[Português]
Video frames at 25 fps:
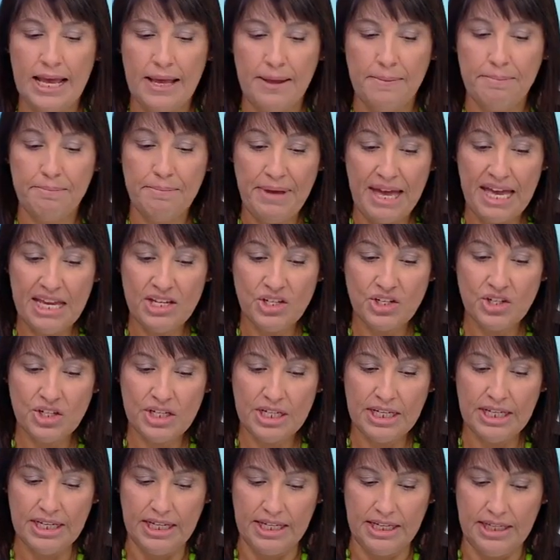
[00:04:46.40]

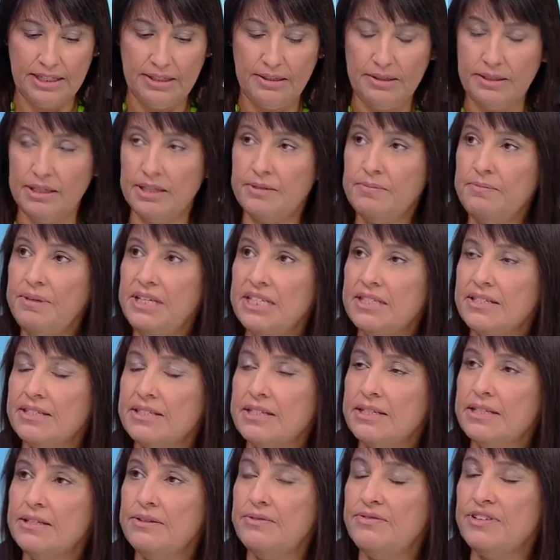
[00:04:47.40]
Mas eh,
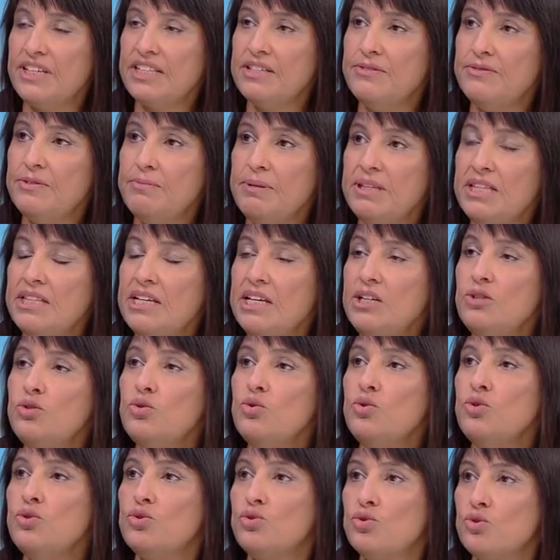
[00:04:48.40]
admite-se que, efetivamente, nem
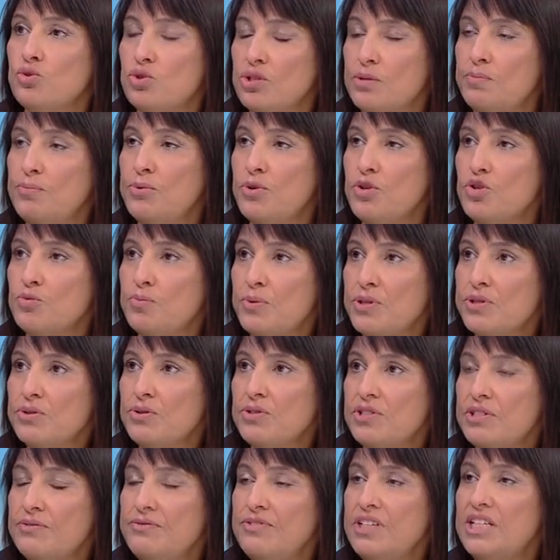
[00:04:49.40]
todos os apoios
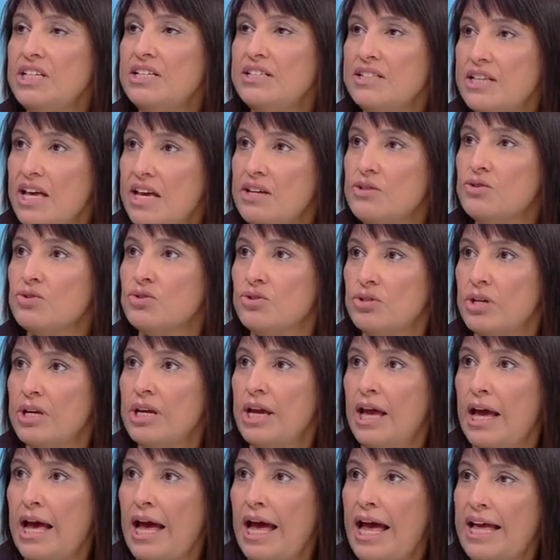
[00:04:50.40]
possam ser financeiros.
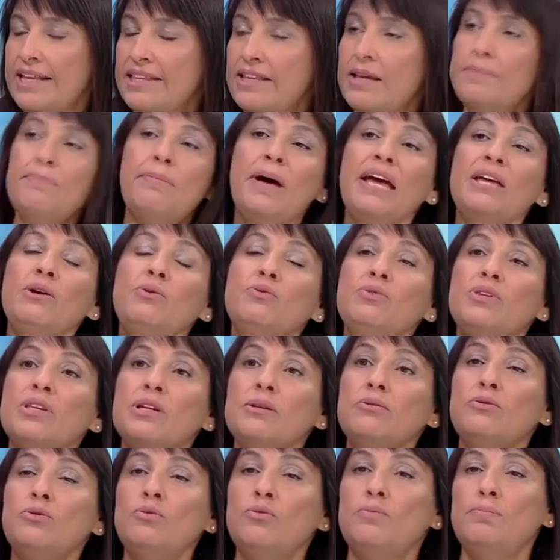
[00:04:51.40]
Há também um,
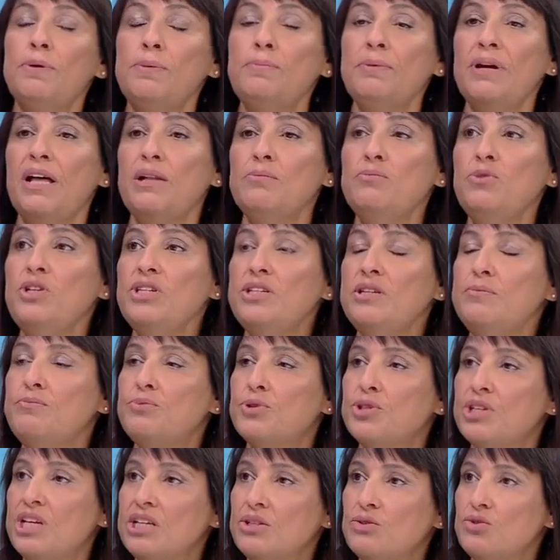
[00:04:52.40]
um papel muito
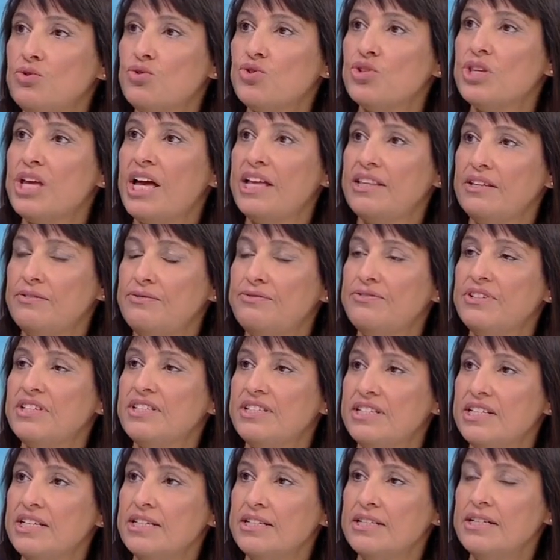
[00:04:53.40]
importante do Estado a
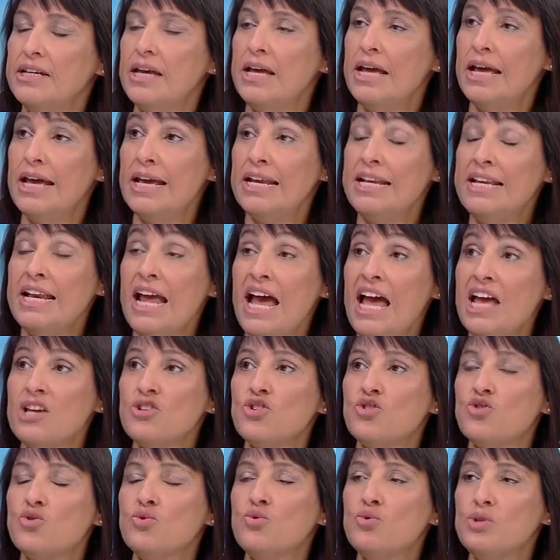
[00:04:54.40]
fazer fazer na
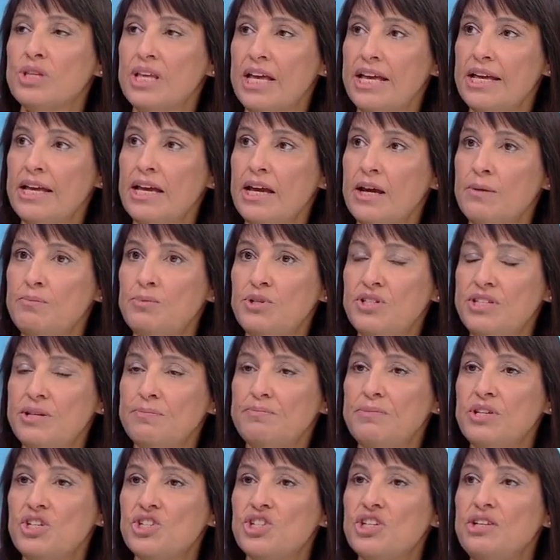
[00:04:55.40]
ajuda, por
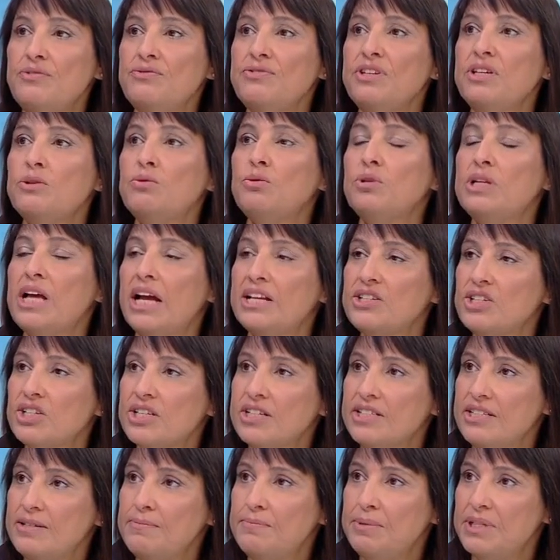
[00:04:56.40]
exemplo, nas dificuldades
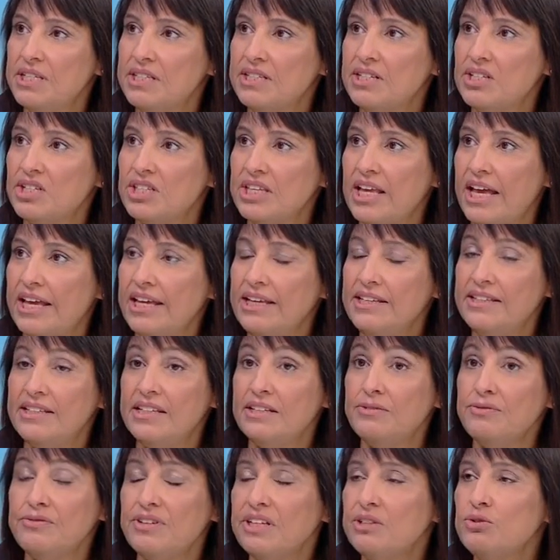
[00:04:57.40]
que as empresas têm em
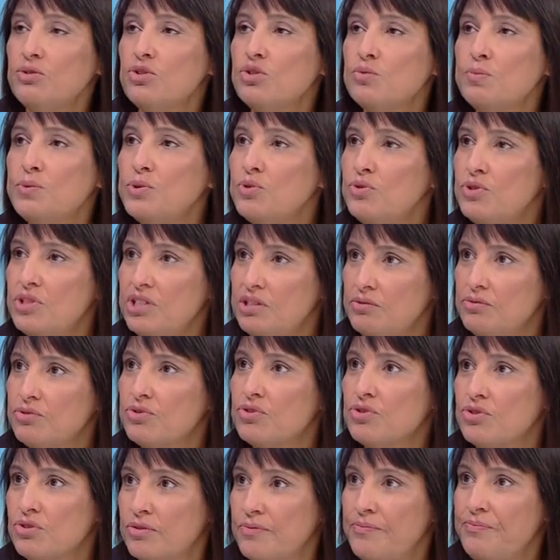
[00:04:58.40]
ter fatores
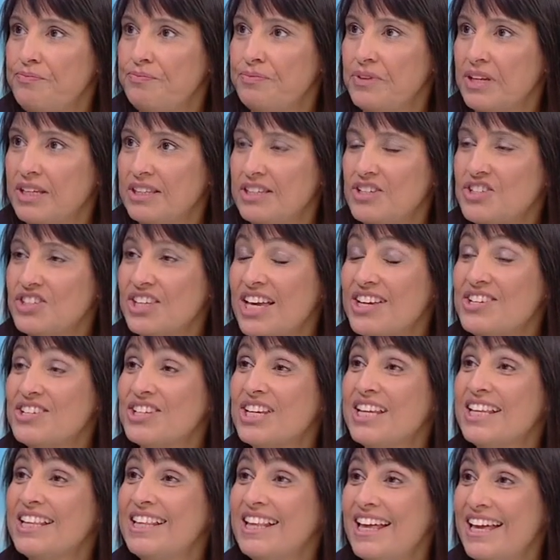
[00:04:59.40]
produtivos nas
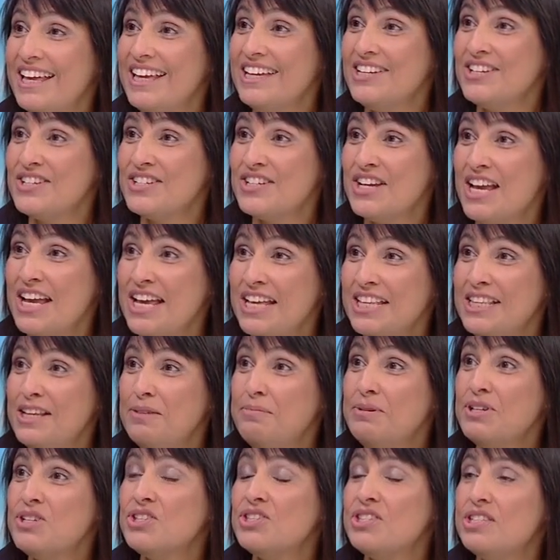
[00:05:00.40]
tais cadeias
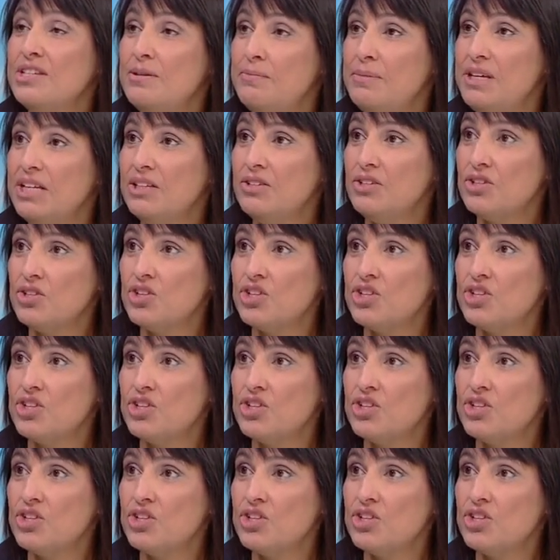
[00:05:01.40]
de abastecimento que